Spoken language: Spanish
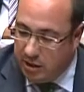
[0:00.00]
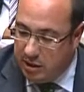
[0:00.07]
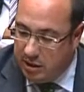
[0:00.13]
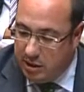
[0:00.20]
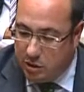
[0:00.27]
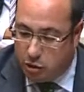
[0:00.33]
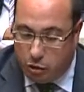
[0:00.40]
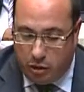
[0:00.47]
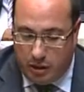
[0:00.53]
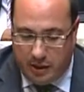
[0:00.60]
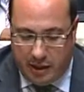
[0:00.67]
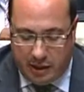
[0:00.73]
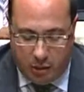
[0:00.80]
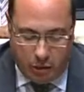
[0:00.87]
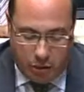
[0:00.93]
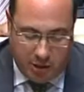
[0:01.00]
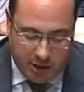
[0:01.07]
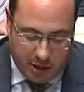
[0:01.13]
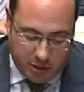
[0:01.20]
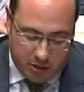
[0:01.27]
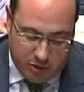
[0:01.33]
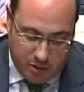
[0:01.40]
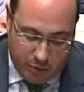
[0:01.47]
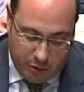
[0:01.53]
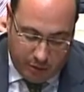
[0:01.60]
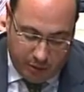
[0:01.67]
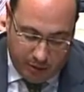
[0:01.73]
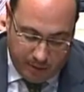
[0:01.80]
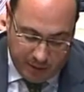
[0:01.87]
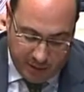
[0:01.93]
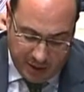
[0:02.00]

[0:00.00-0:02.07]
y solidario con la región de Murcia.